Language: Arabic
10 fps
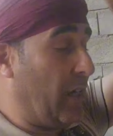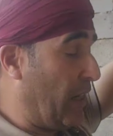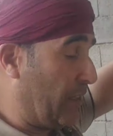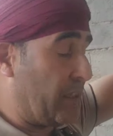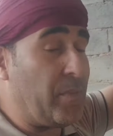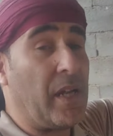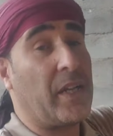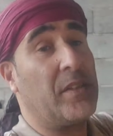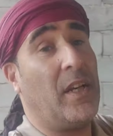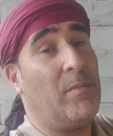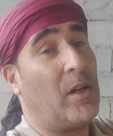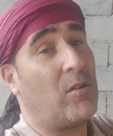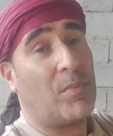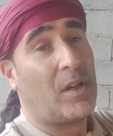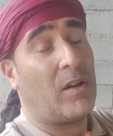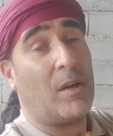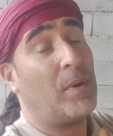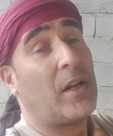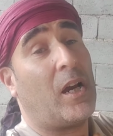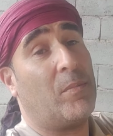العظيم الا كندعى معكم
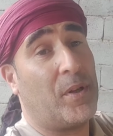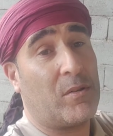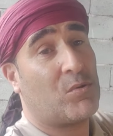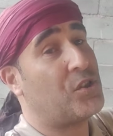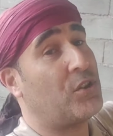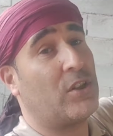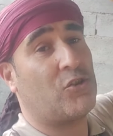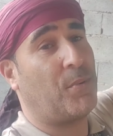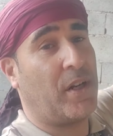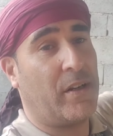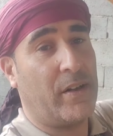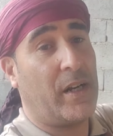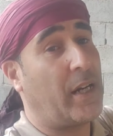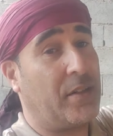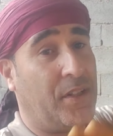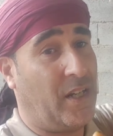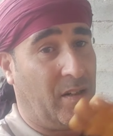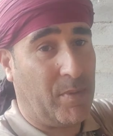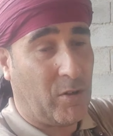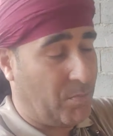من قلبي وسيدنا جبريل الا كندعى
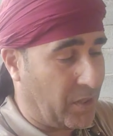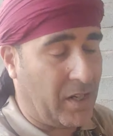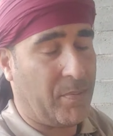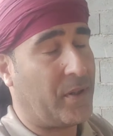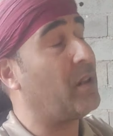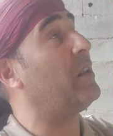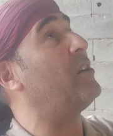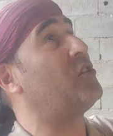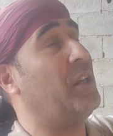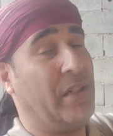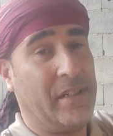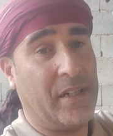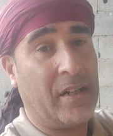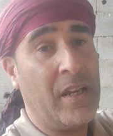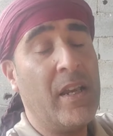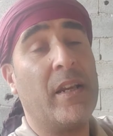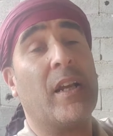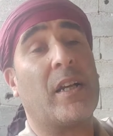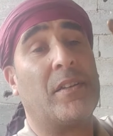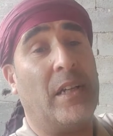معكم من قلبي الله شاهد عليا الا
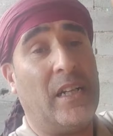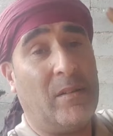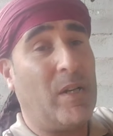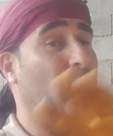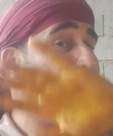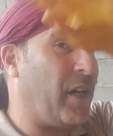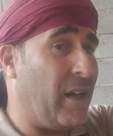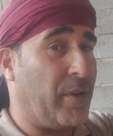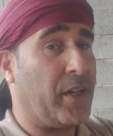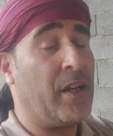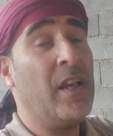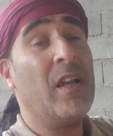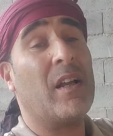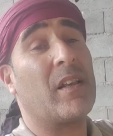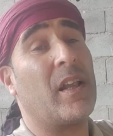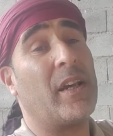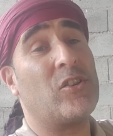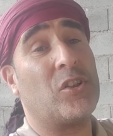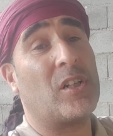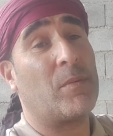كندعى معكم كاملين الله
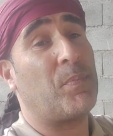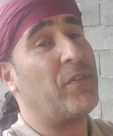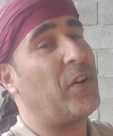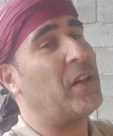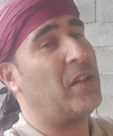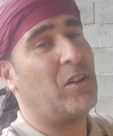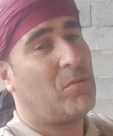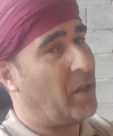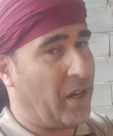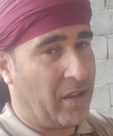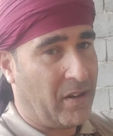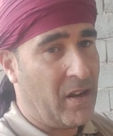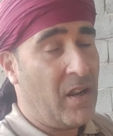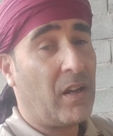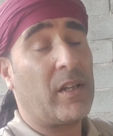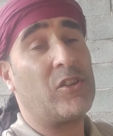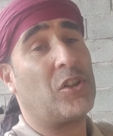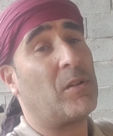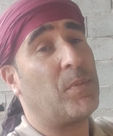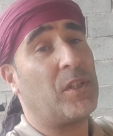يجعل ربي يفيض عليكم الخير الله
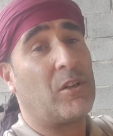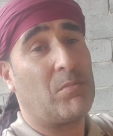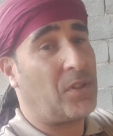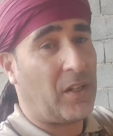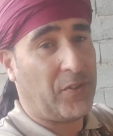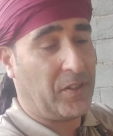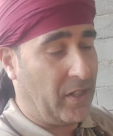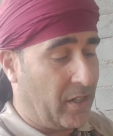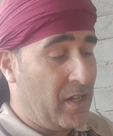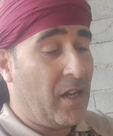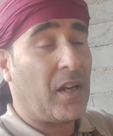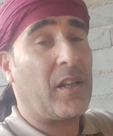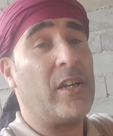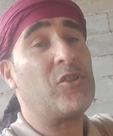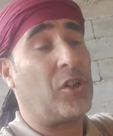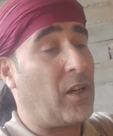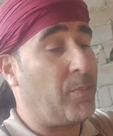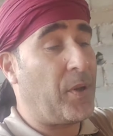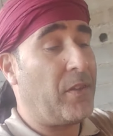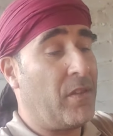يجعل ربي يدير لكم الطريق في الضيق الله يجعل
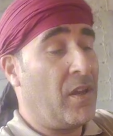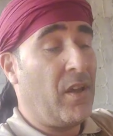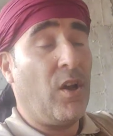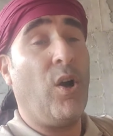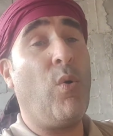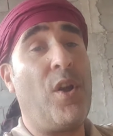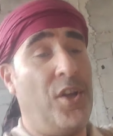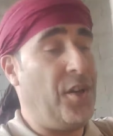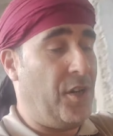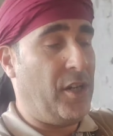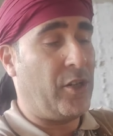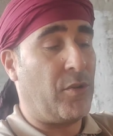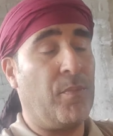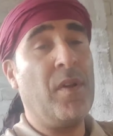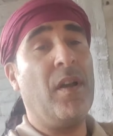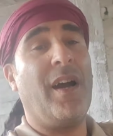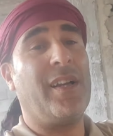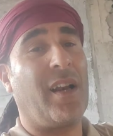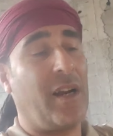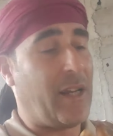ربي هو يحن عليكم
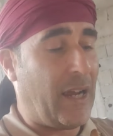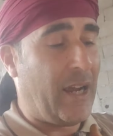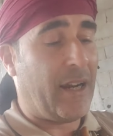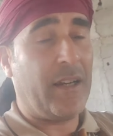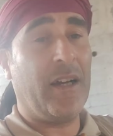انا راك اه